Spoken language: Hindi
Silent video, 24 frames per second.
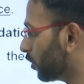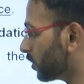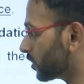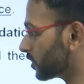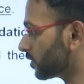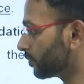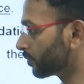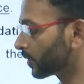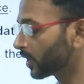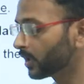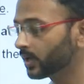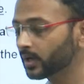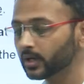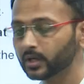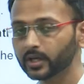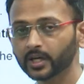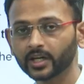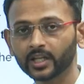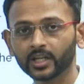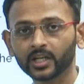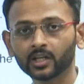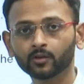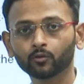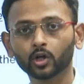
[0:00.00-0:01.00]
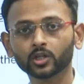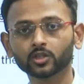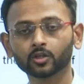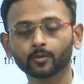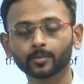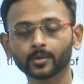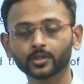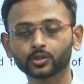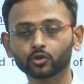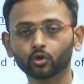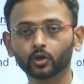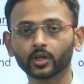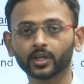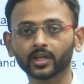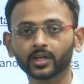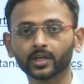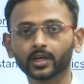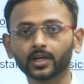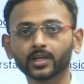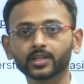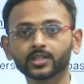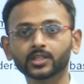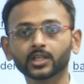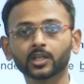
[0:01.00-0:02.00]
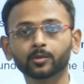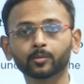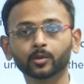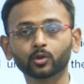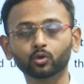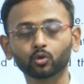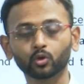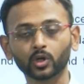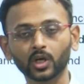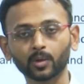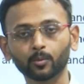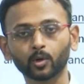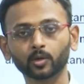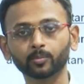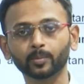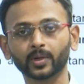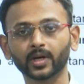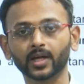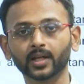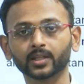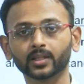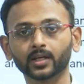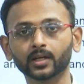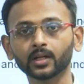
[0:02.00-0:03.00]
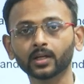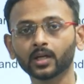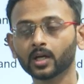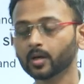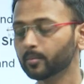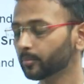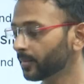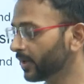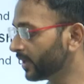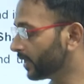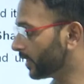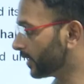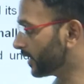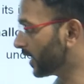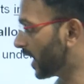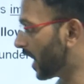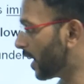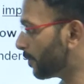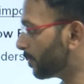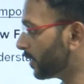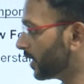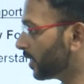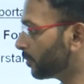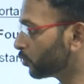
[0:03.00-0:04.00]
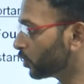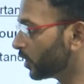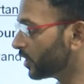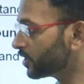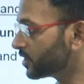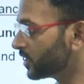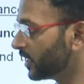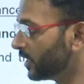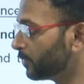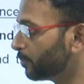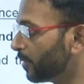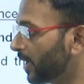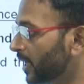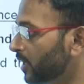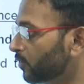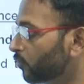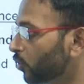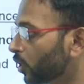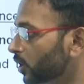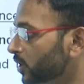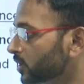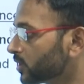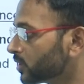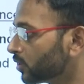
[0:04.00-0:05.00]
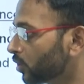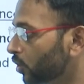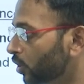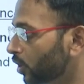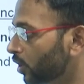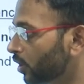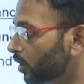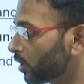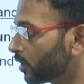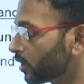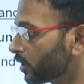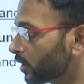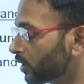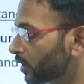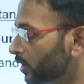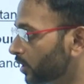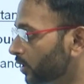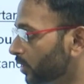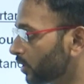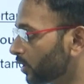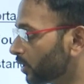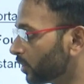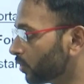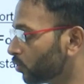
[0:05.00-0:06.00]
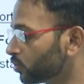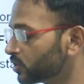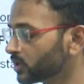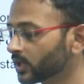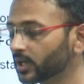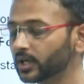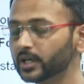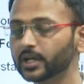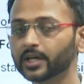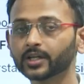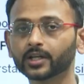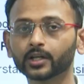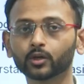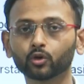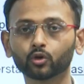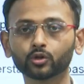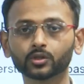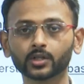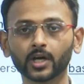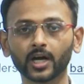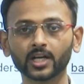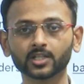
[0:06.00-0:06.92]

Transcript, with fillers: वॉल्स रिटेनिंग वॉल्स आपने जियो टेक्निकल इंजीनियरिंग में थोड़ा बहुत पढ़ा था बट यहाँ पे हम थोड़ा शीट पाइल वॉल्स और उससे रिलेटेड कुछ